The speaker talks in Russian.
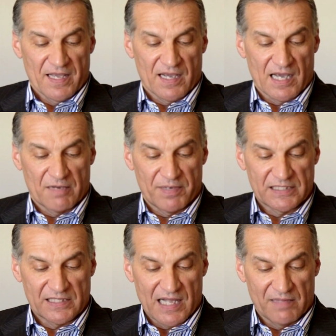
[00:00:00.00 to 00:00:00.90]
«Как
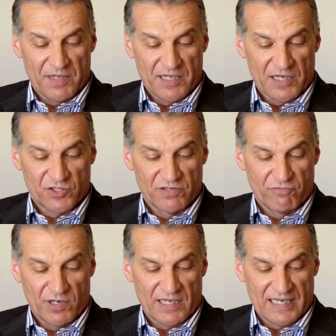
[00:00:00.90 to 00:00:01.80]
послал меня
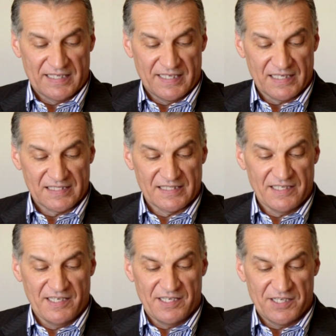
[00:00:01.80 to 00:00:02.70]
живой Отец,
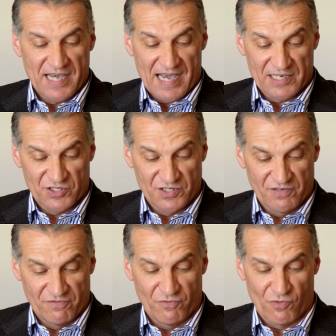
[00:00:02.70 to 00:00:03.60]
и я
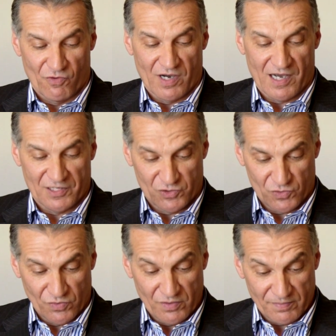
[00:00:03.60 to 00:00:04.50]
живу
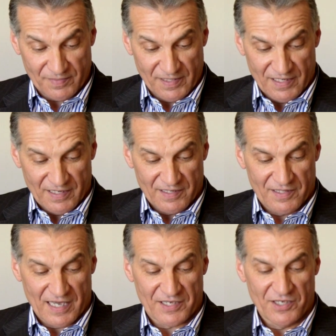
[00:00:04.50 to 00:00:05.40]
Отцом,
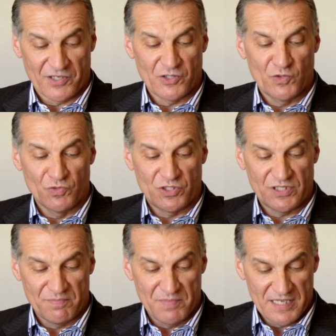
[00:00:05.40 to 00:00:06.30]
так и
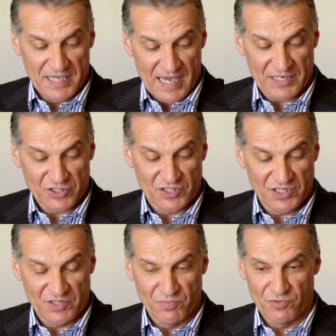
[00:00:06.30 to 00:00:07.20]
идущий меня
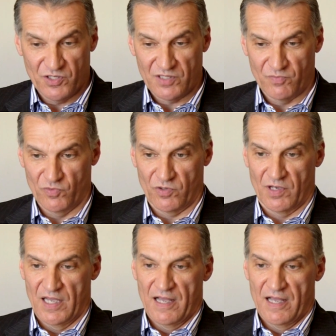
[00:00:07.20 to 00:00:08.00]
жить будет мною».